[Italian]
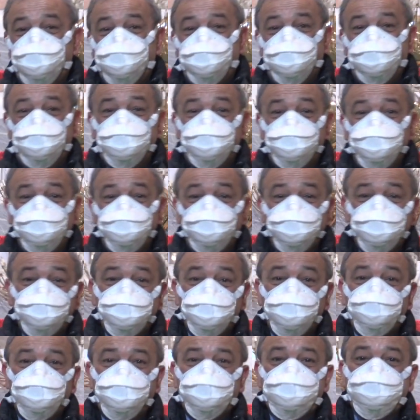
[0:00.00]
Ecco, in
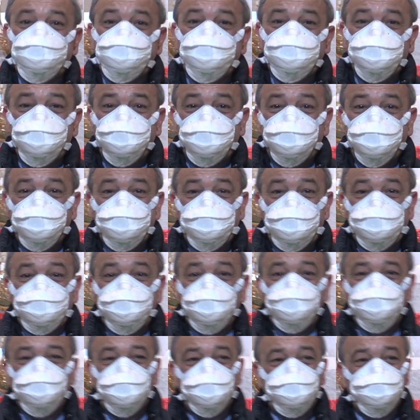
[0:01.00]
tutto questo vogliamo
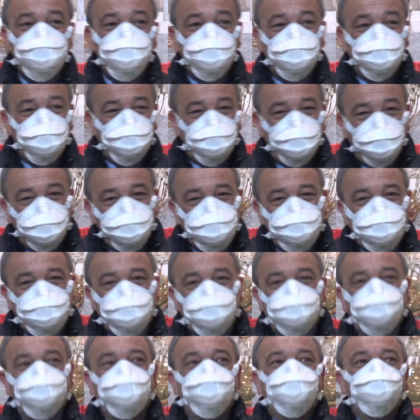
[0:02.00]
proprio
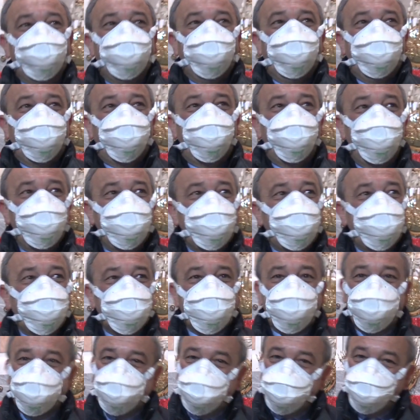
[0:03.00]
cogliere come in
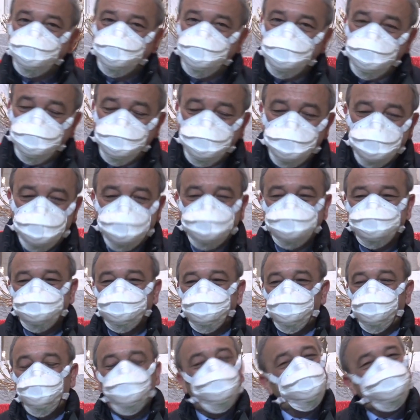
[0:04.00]
questi tempi
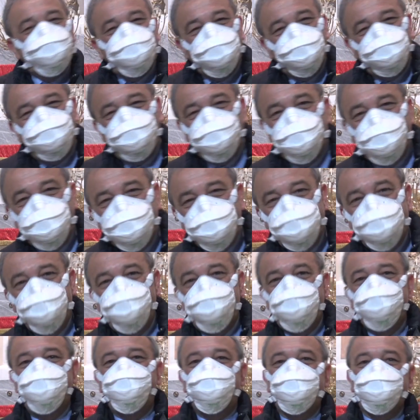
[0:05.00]
qui quanti appelli
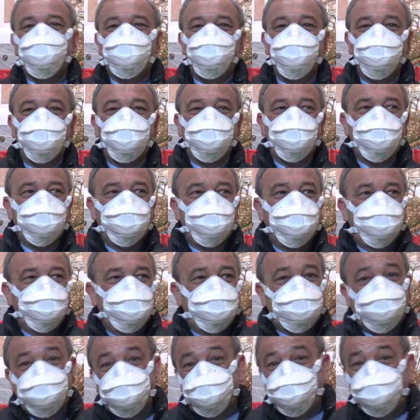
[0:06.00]
abbiamo fatto e
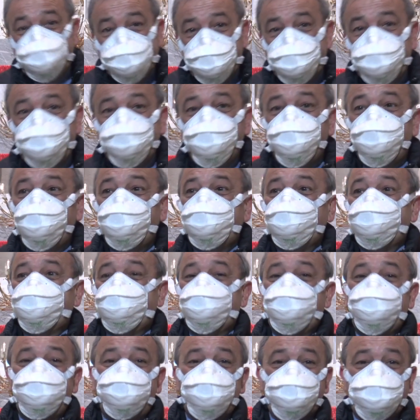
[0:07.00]
sentiamo anche
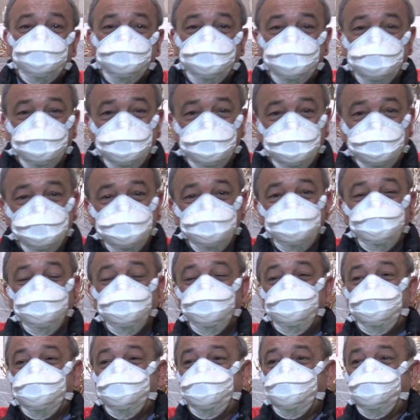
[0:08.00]
alla preghiera.
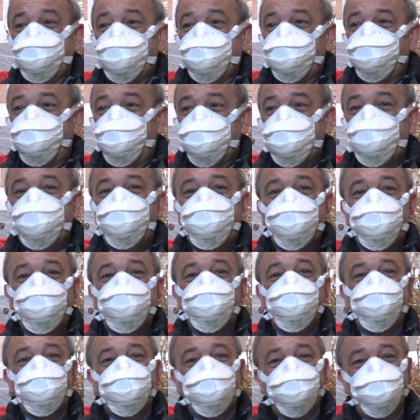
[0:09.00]
Vogliamo
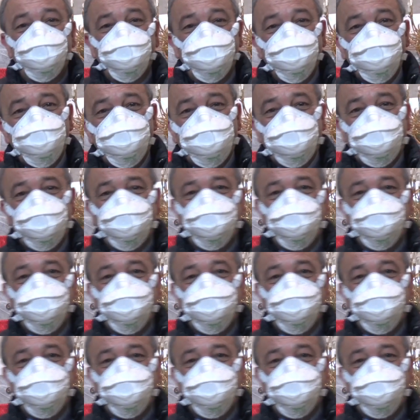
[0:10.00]
proprio riconoscere